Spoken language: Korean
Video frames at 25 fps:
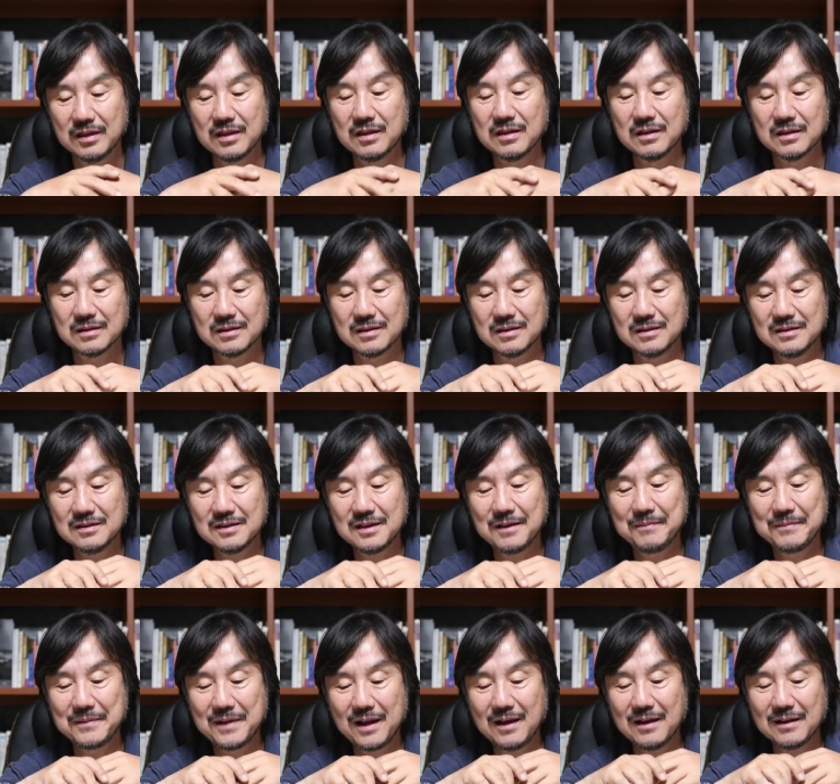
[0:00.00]
이런 것들은
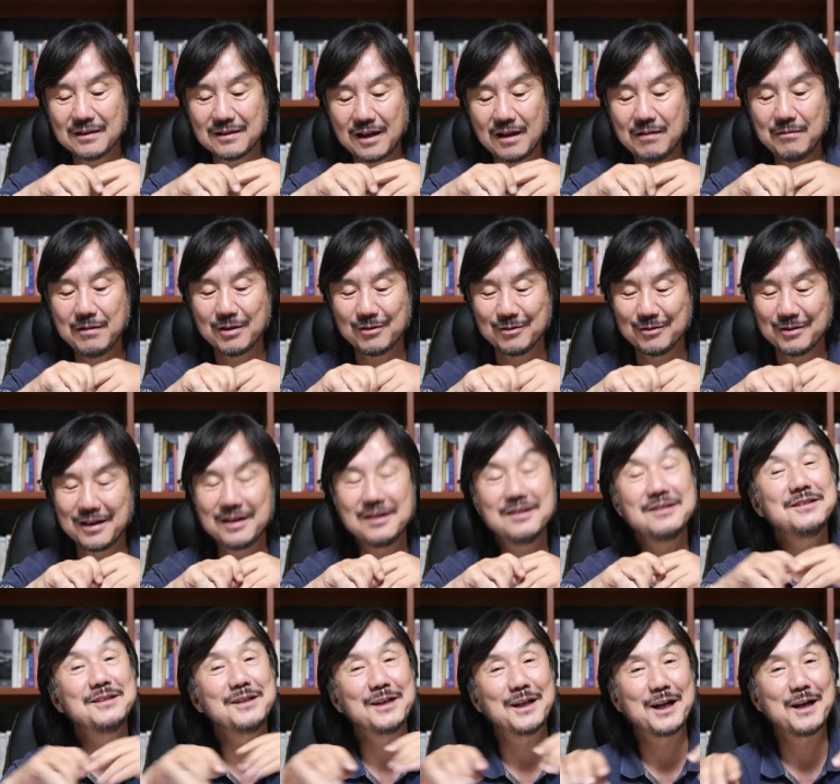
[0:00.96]
참 나랑 닮았구나.
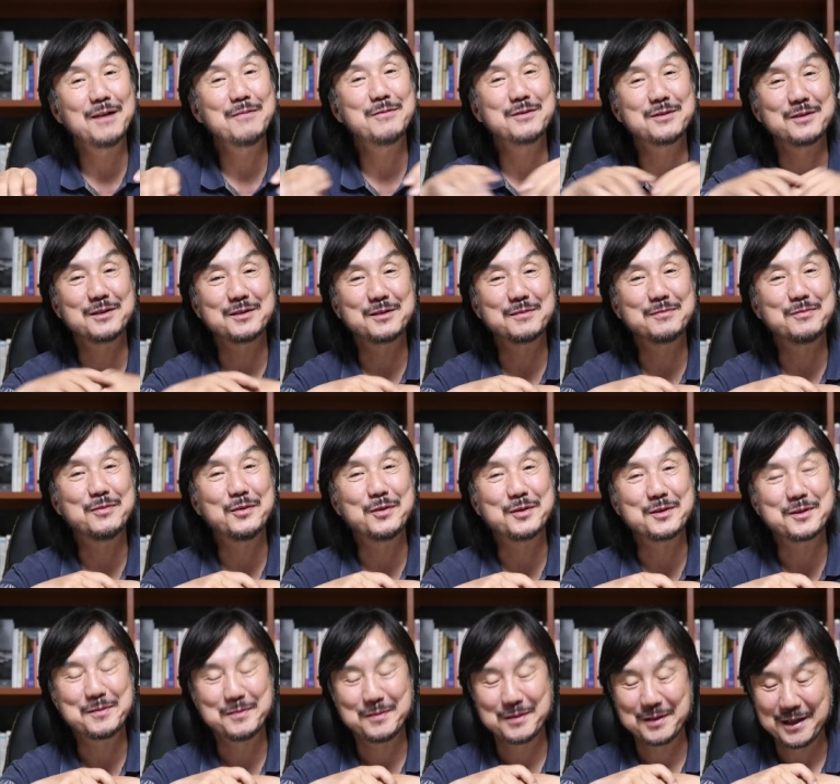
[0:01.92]
이런 생각을 하면서 지금 보고
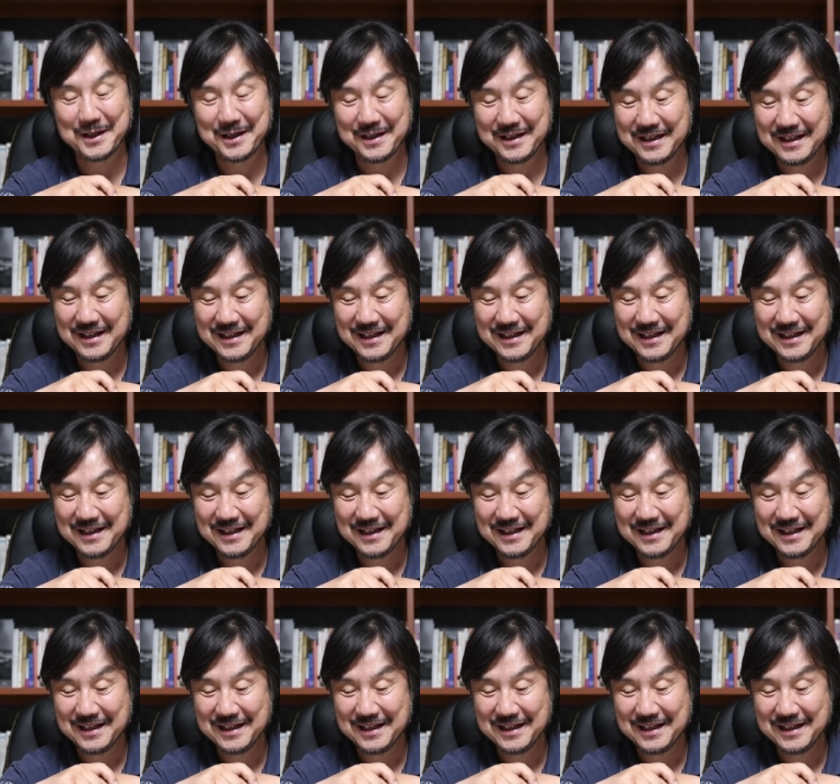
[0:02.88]
있습니다.